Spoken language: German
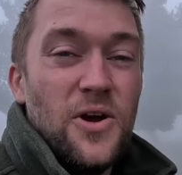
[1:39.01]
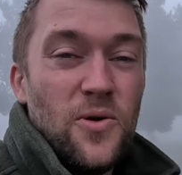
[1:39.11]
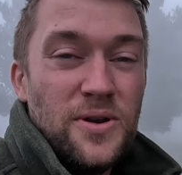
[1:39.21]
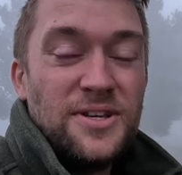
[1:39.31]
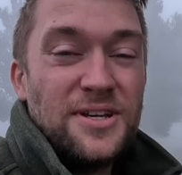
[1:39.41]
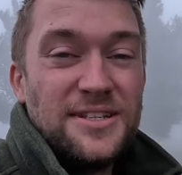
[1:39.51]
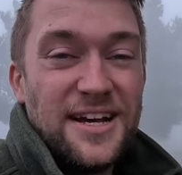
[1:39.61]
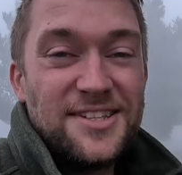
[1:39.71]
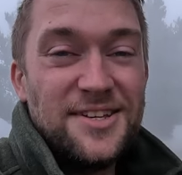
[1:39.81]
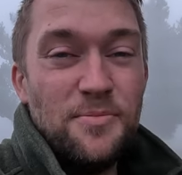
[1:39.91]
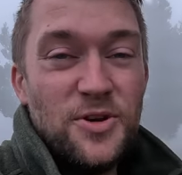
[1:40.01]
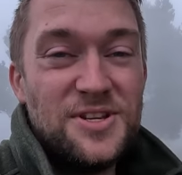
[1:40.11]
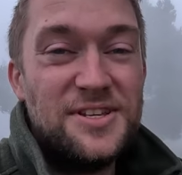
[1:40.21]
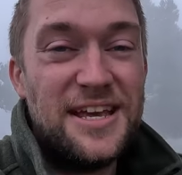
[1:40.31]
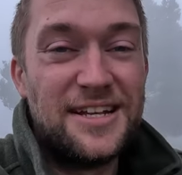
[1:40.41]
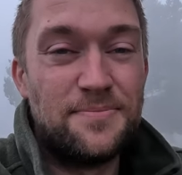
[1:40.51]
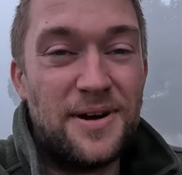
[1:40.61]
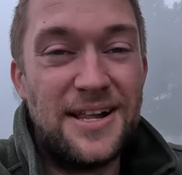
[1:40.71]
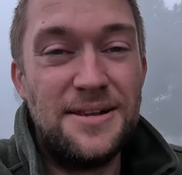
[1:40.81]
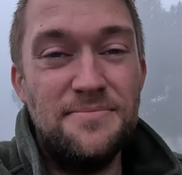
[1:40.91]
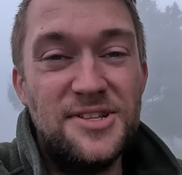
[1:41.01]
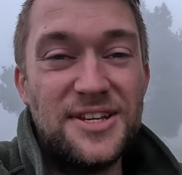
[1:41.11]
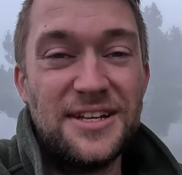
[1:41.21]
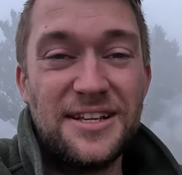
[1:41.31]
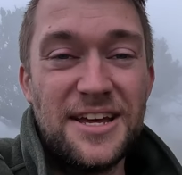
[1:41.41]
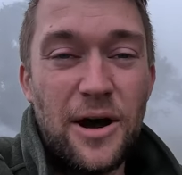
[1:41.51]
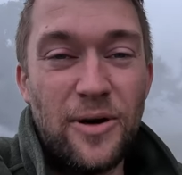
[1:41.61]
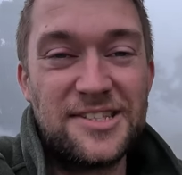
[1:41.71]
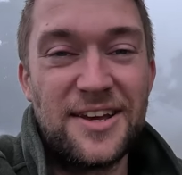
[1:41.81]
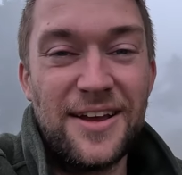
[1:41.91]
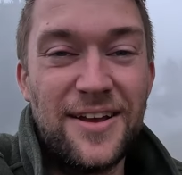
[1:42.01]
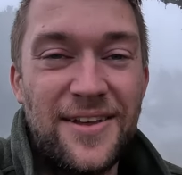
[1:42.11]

Und das möchte ich dir jetzt mal ein bisschen genauer zeigen.